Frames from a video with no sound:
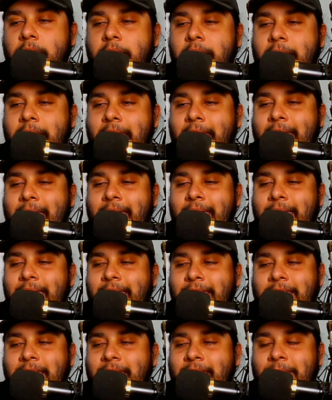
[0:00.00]
é,
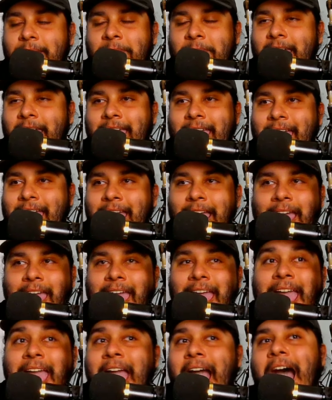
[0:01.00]
é, é, é,
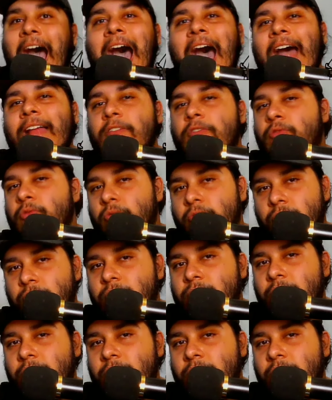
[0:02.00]
é errado